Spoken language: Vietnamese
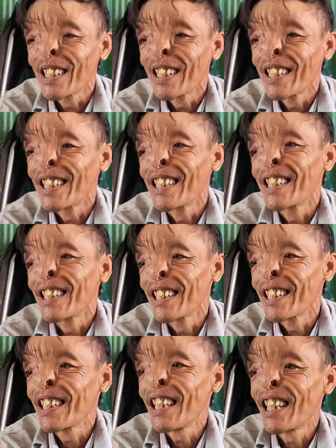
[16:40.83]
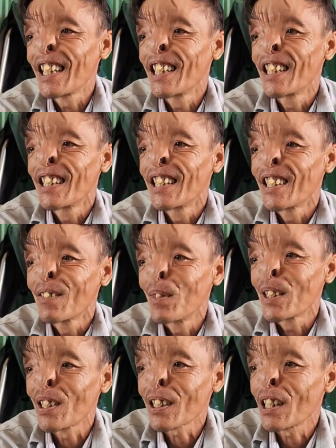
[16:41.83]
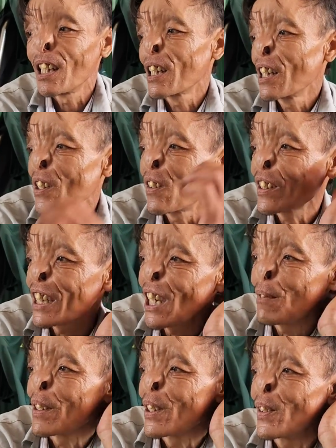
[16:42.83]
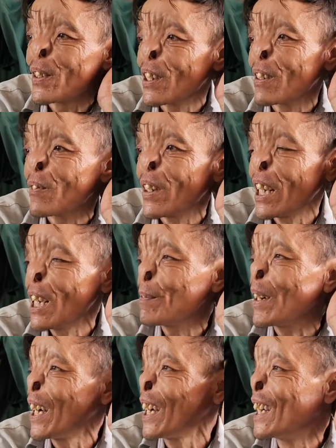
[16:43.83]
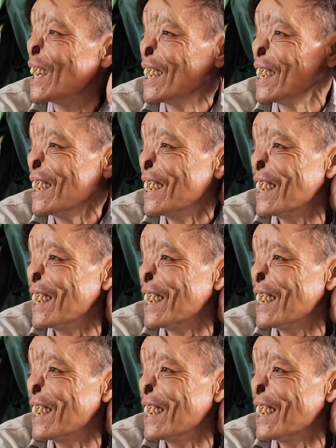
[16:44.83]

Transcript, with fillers: Vậy hả? Dạ Mình có tiền thì con cháu mình nuôi còn khỏe mà ừ.